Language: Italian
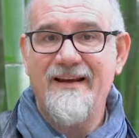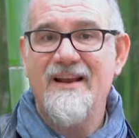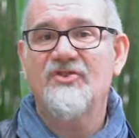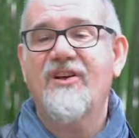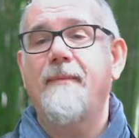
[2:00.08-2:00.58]

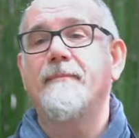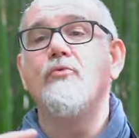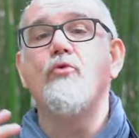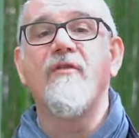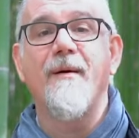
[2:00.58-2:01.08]
rinascerebbe
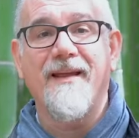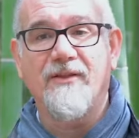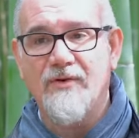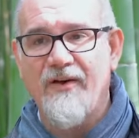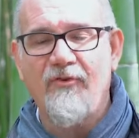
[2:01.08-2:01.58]

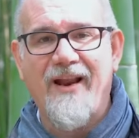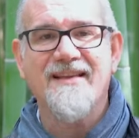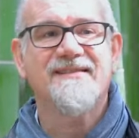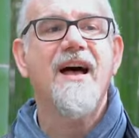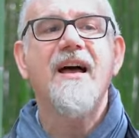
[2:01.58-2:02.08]
nuovamente una
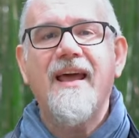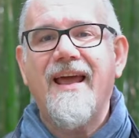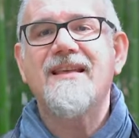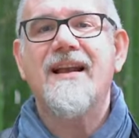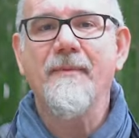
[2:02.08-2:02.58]
foresta
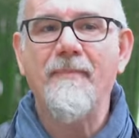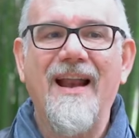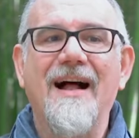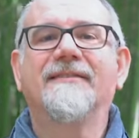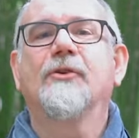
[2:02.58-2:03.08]
e da lì per
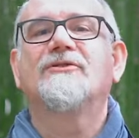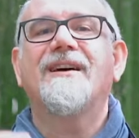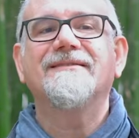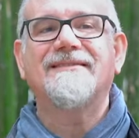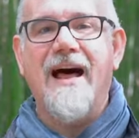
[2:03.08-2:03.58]
altri
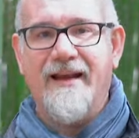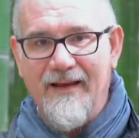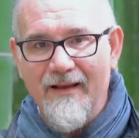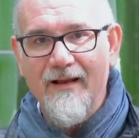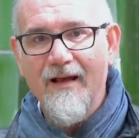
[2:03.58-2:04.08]
80
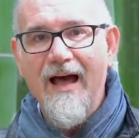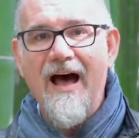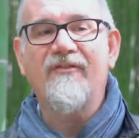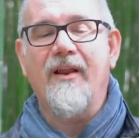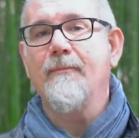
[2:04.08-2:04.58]
anni
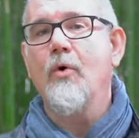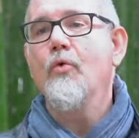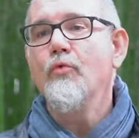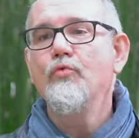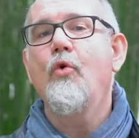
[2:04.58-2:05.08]
avremmo
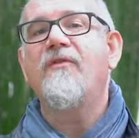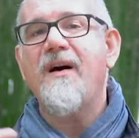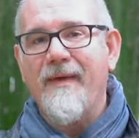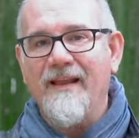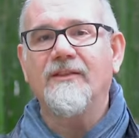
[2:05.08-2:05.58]

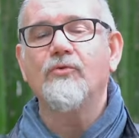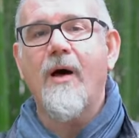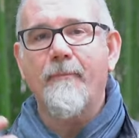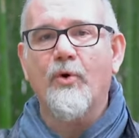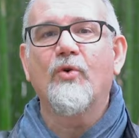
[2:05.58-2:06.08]
nuovamente
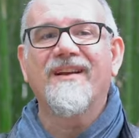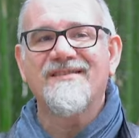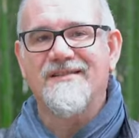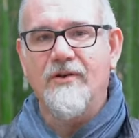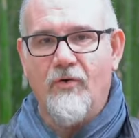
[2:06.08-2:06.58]
una
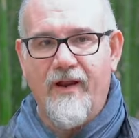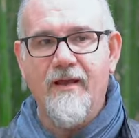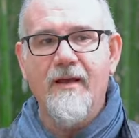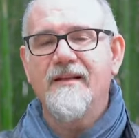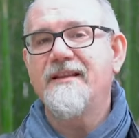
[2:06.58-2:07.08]
progressione
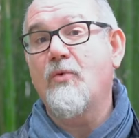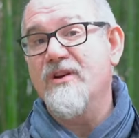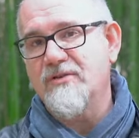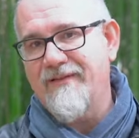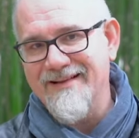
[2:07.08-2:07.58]
di
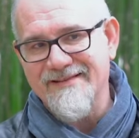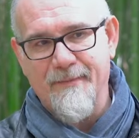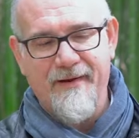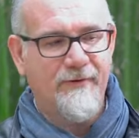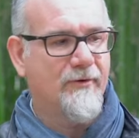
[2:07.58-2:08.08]
questo
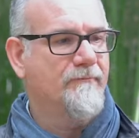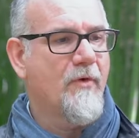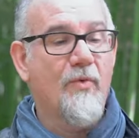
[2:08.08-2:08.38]
avanzamento.